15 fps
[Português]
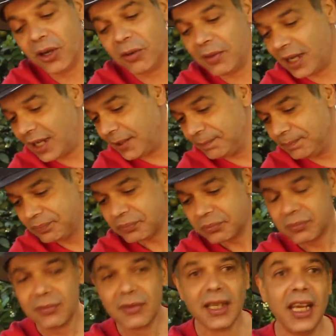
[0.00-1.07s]
é uma
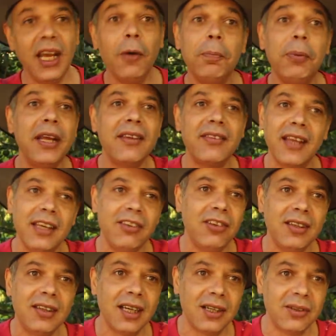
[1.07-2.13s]
é um
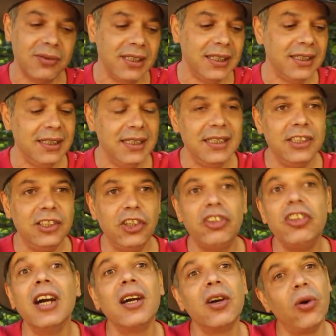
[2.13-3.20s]
presente então de
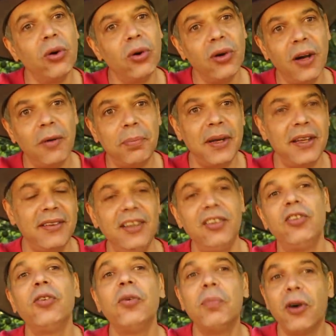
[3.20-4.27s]
Xangô, é um
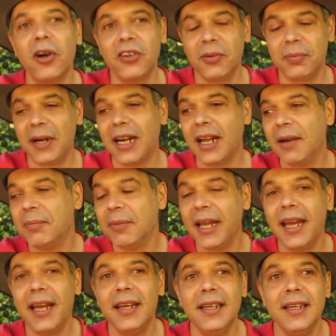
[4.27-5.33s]
presente do bode
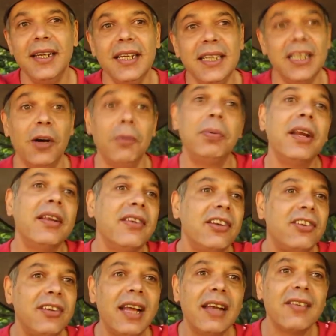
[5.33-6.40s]
Barnabé e é um
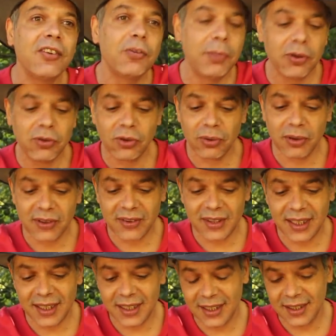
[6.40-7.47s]
presente dessas pessoas
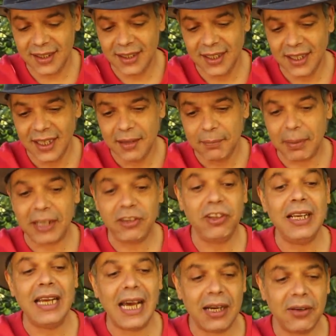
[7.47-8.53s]
que
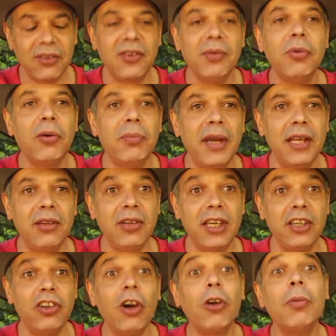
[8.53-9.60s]
partilharam esse momento e
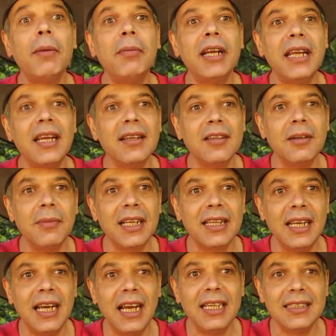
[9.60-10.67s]
que de alguma maneira estão
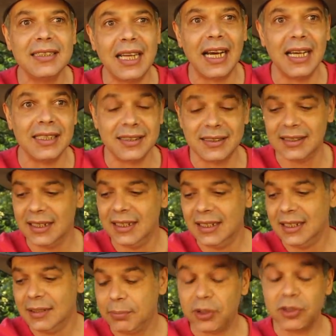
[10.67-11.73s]
materializadas.
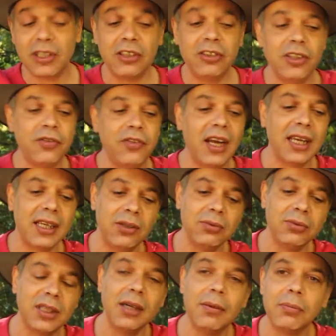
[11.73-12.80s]
Por isso que a gente fala que
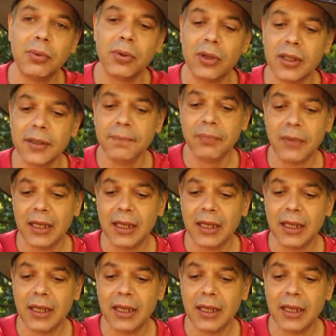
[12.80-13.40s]
um tambor